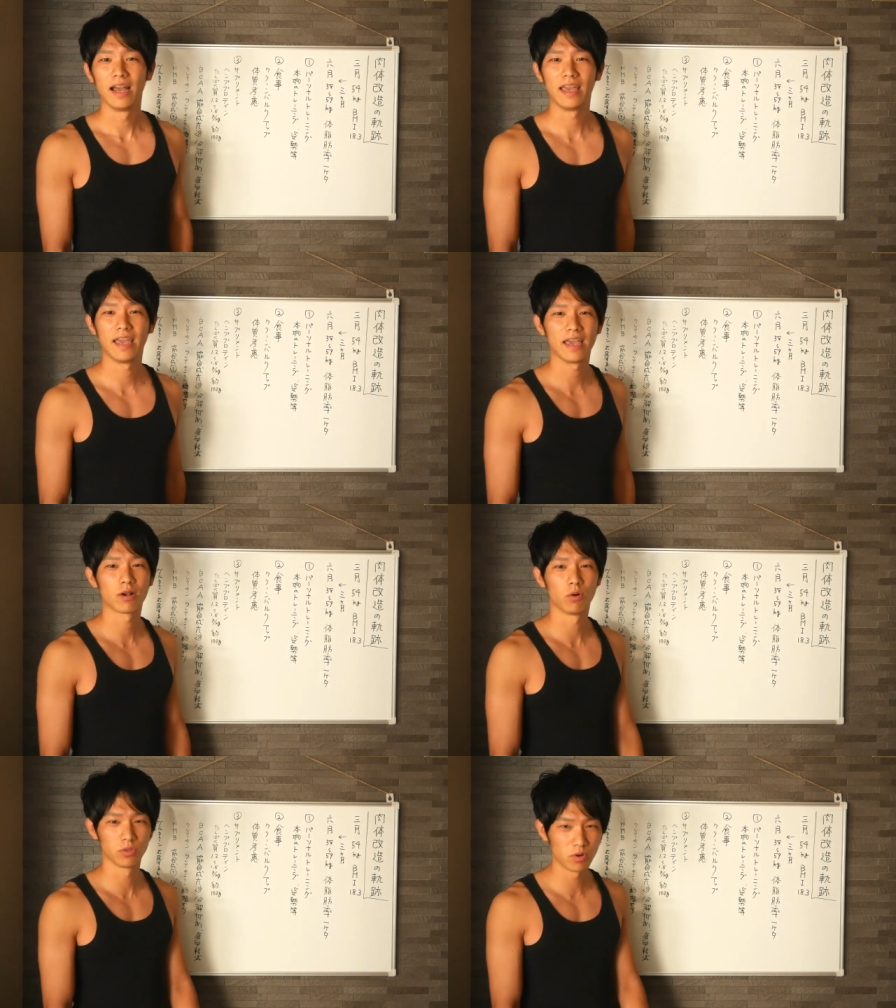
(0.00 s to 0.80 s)

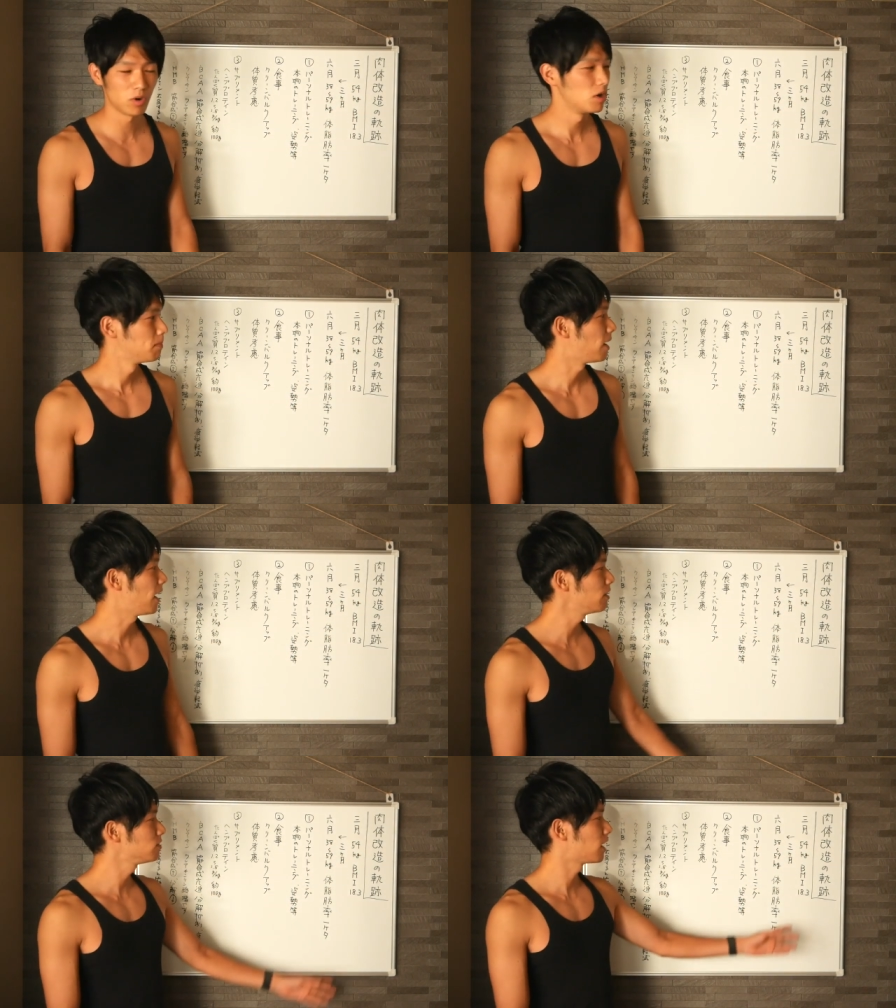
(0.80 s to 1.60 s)
えー、この、まあ、
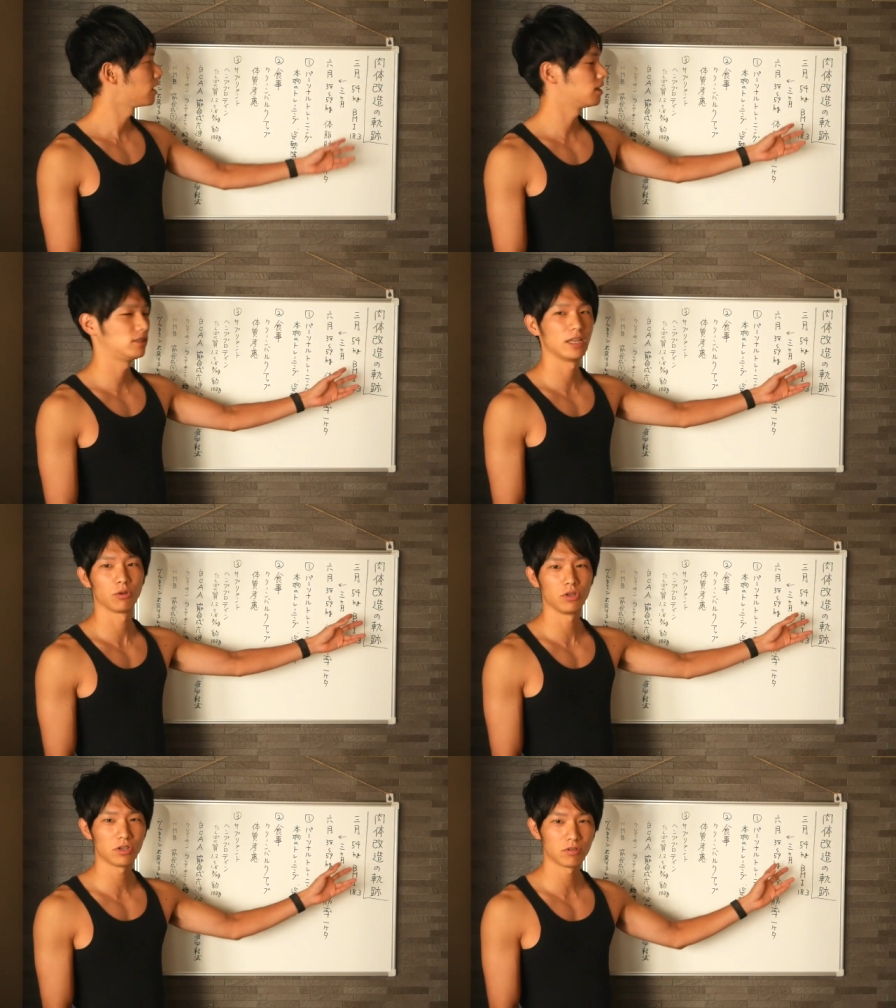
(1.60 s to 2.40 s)
春からですね
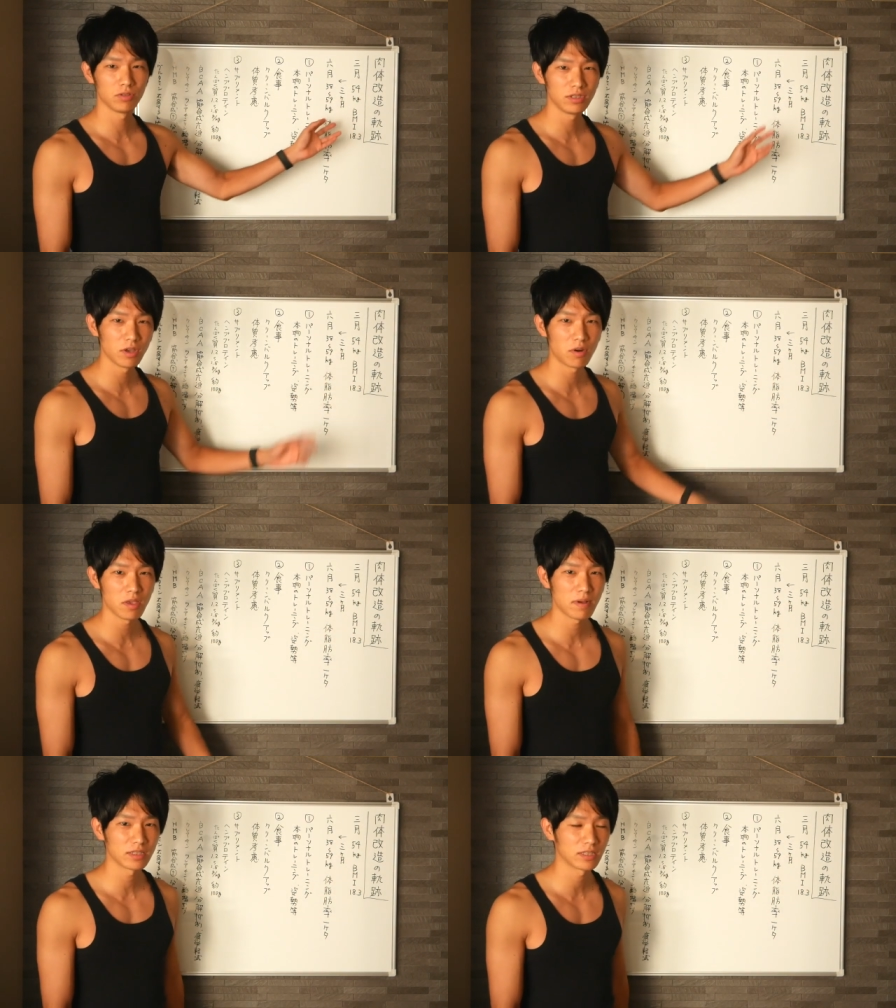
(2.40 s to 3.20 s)
取り組んでお
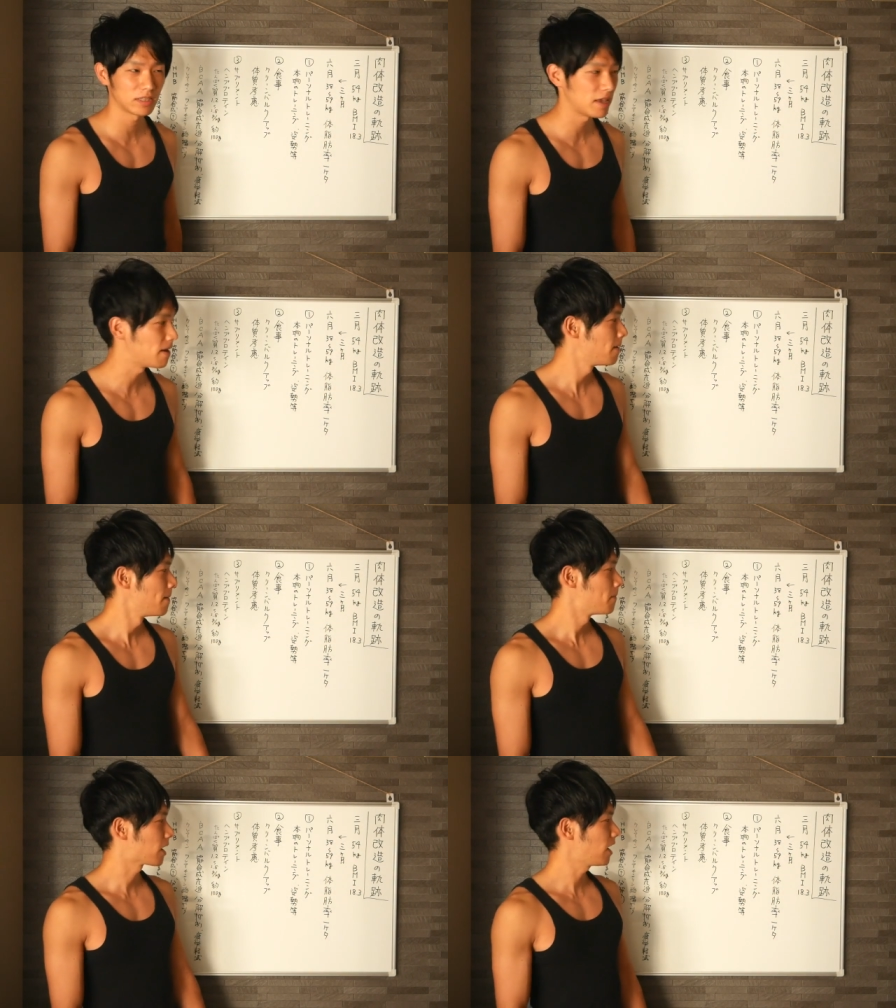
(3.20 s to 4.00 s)
りまして
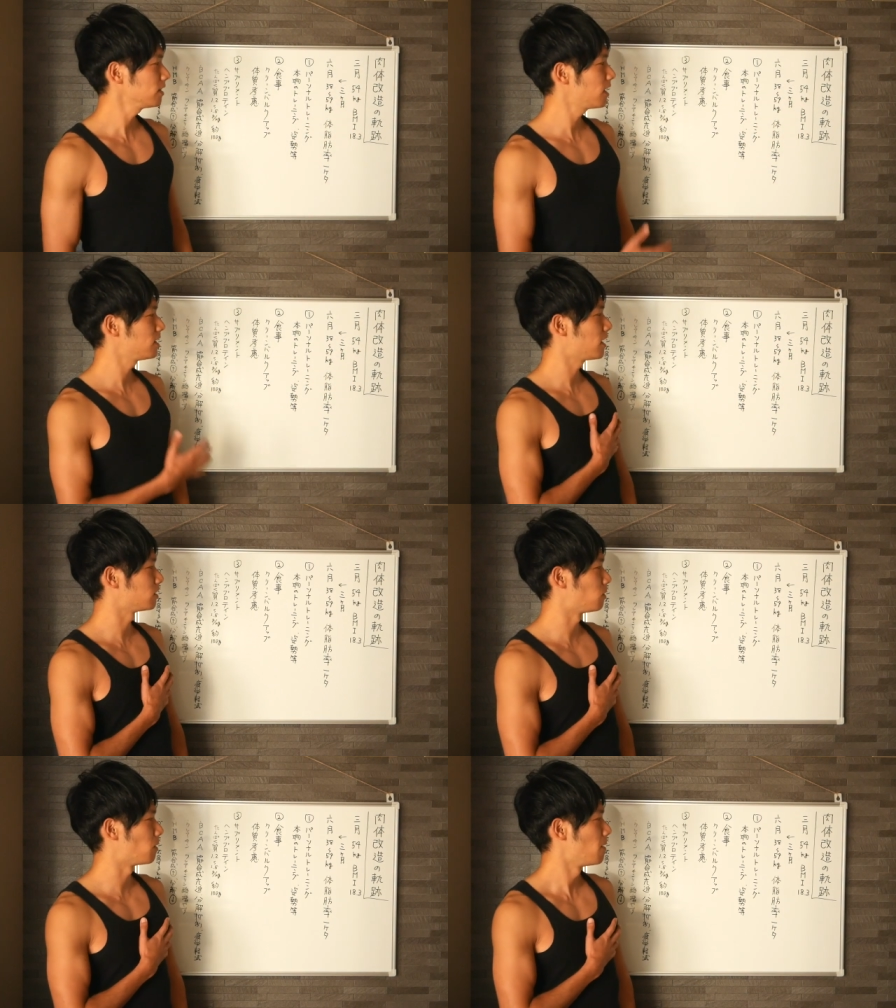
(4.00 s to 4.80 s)
まあ、かなりあ
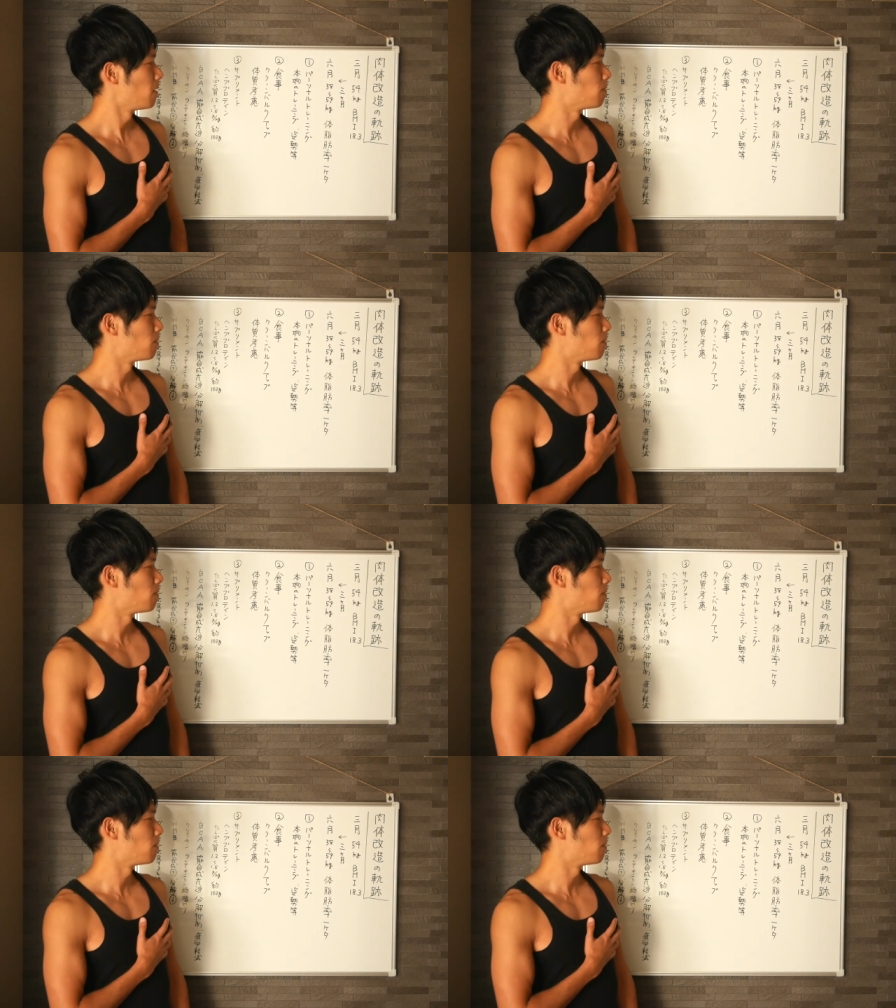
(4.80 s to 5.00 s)
の、